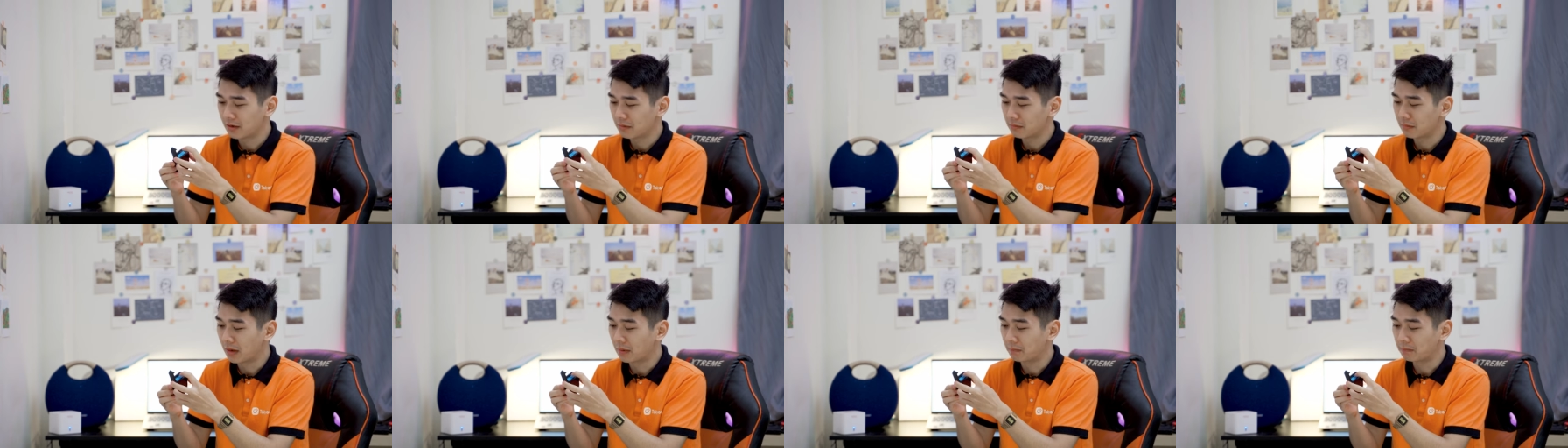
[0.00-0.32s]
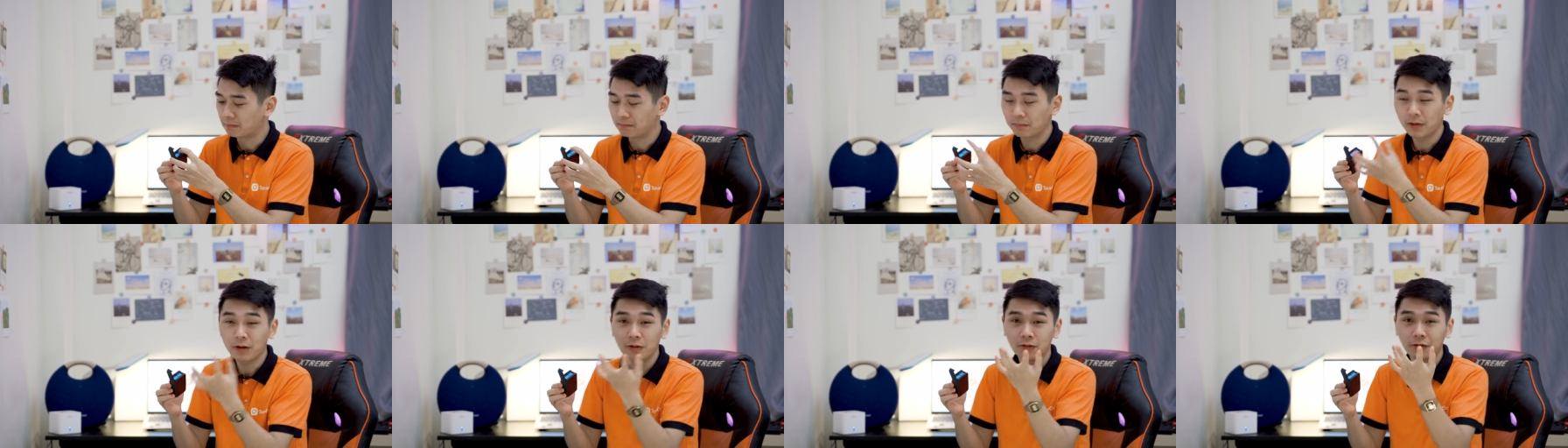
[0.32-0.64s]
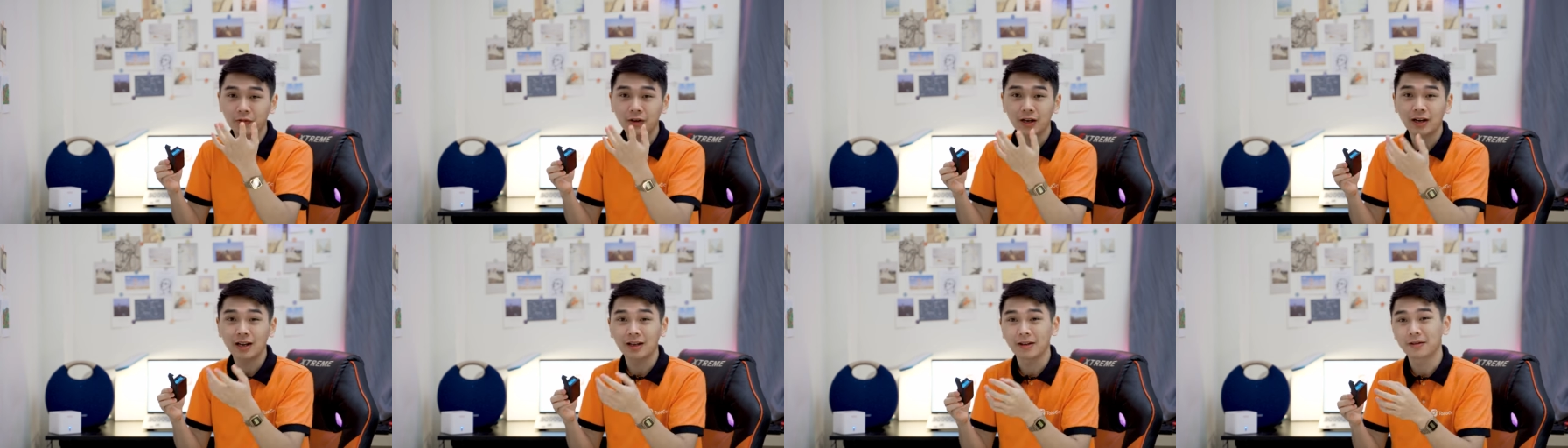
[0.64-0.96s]
bật piu
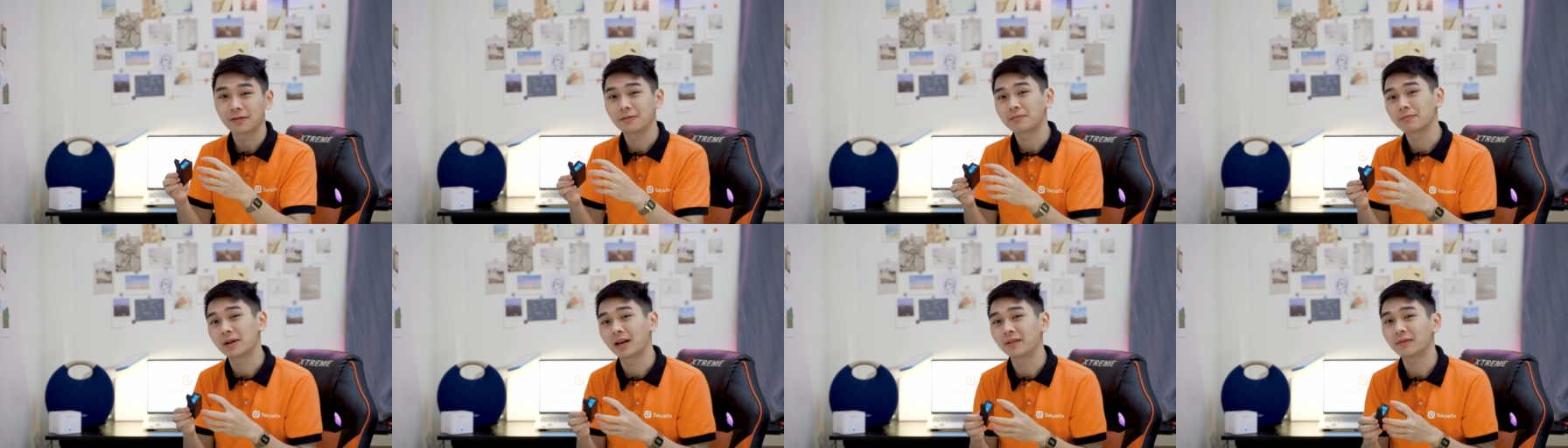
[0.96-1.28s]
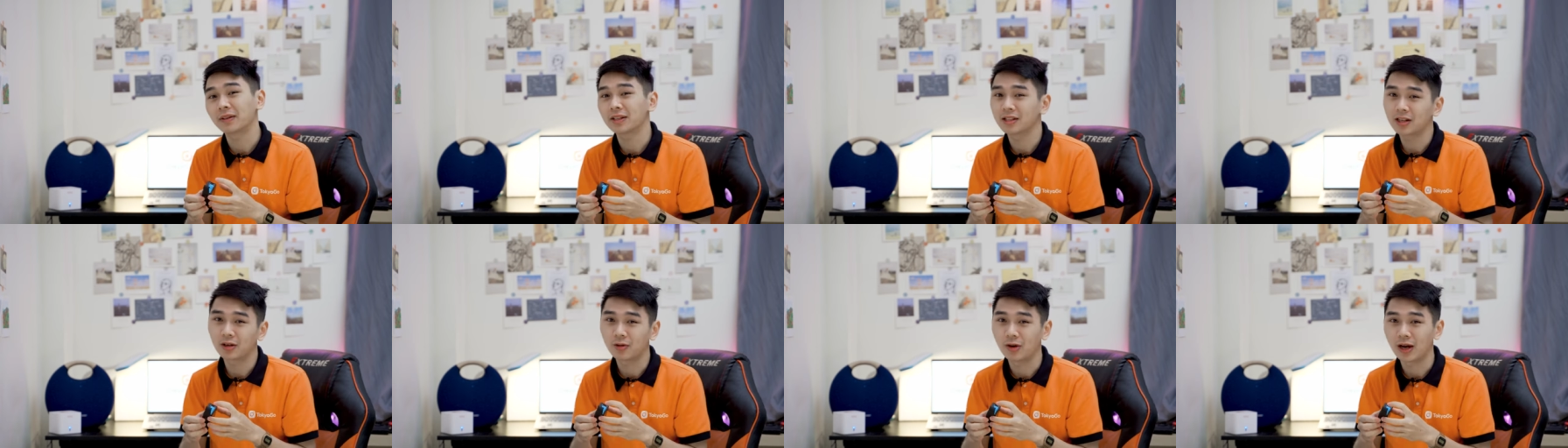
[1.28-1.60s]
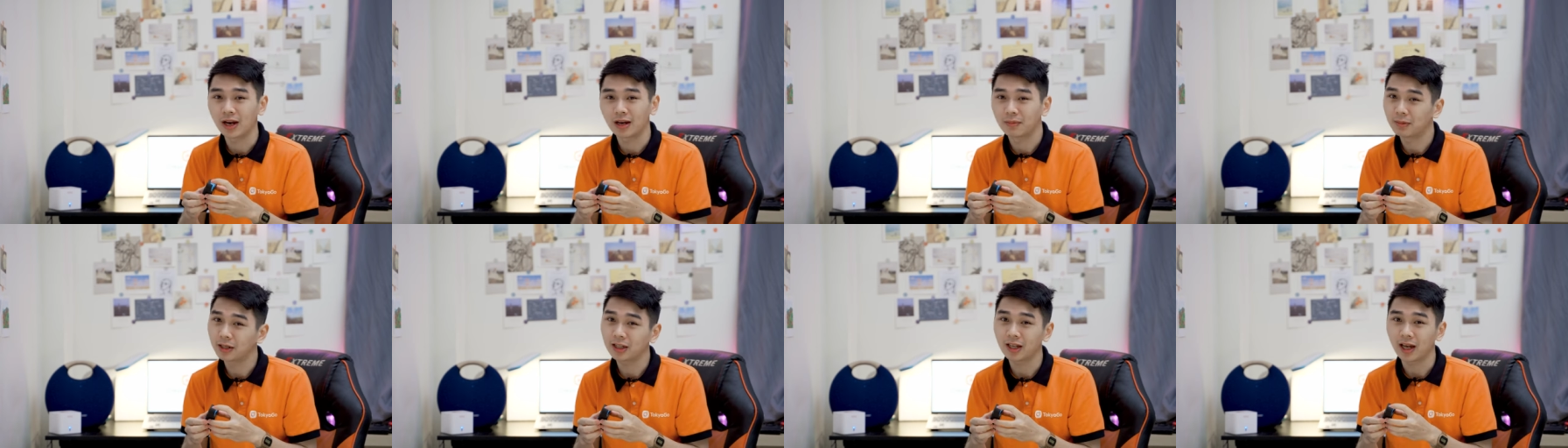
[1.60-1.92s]
phát là bắn phát ra
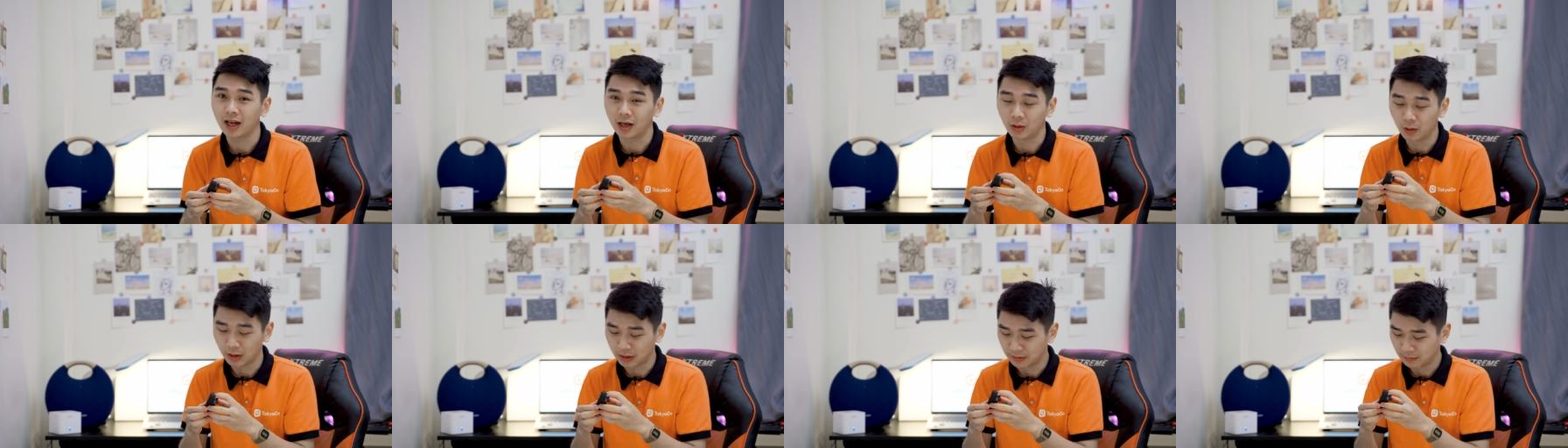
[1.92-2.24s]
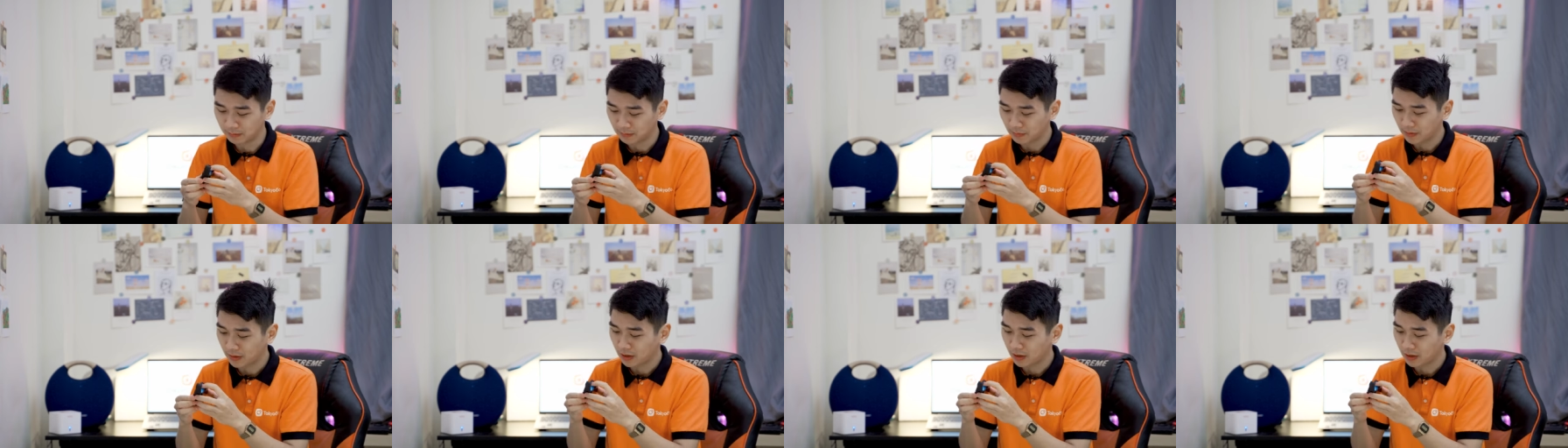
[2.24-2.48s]
ngoài là mất thẻ luôn.